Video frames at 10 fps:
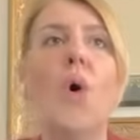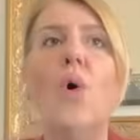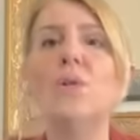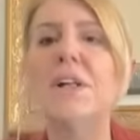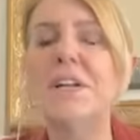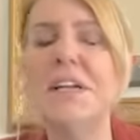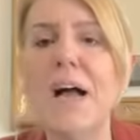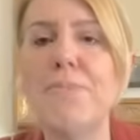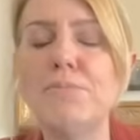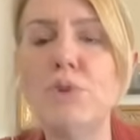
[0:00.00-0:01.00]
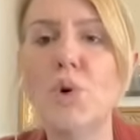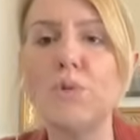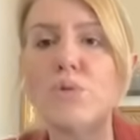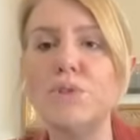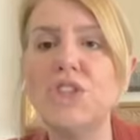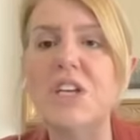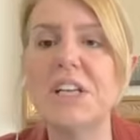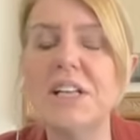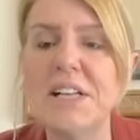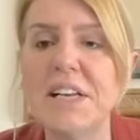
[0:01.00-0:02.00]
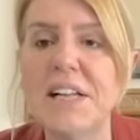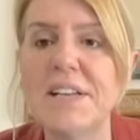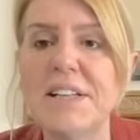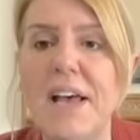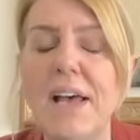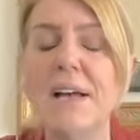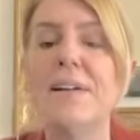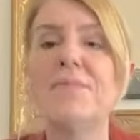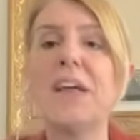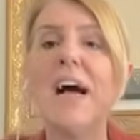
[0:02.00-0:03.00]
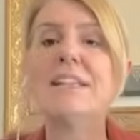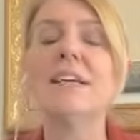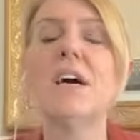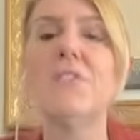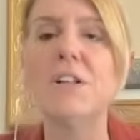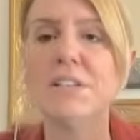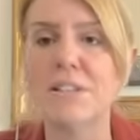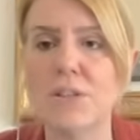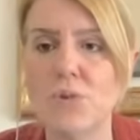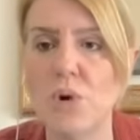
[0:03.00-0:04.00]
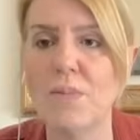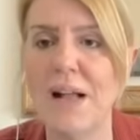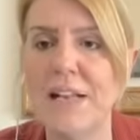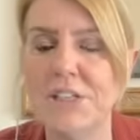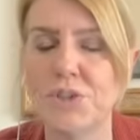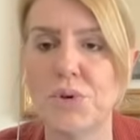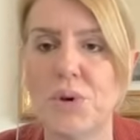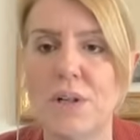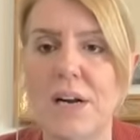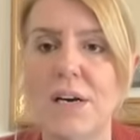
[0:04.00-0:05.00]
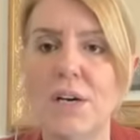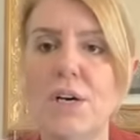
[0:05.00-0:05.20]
onların yapmış olduğu çirkinlikleri de kendi kafalarında normalleştiriyorlar.